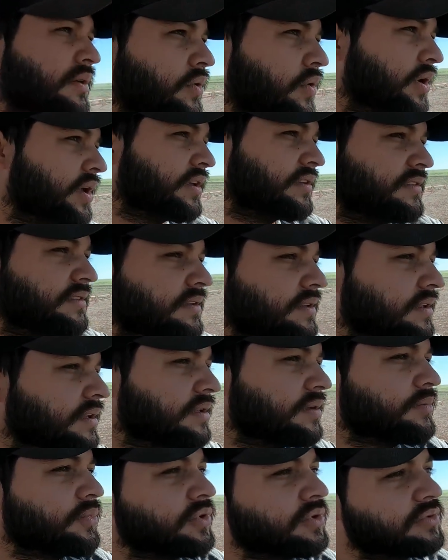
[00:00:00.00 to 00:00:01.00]
conhecida
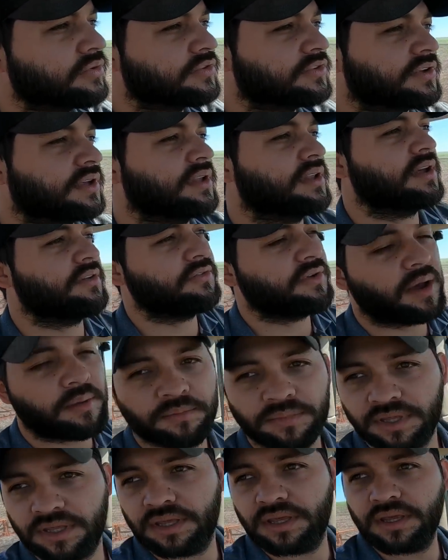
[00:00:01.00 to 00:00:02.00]
de muitos anos da
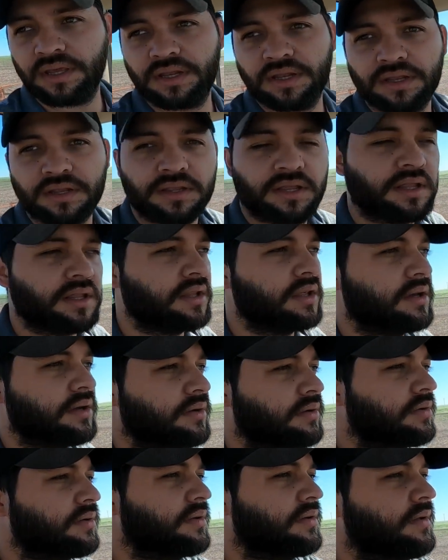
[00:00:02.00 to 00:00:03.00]
família,
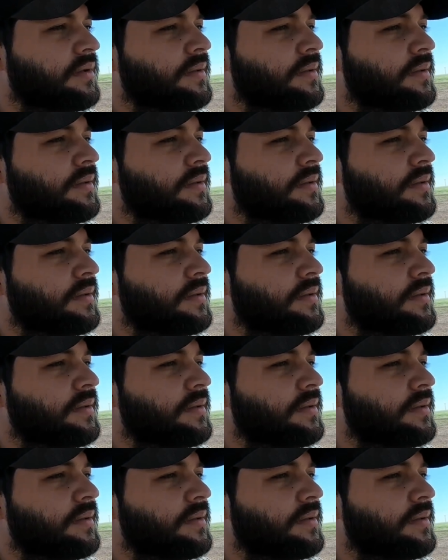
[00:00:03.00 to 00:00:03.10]
entendeu?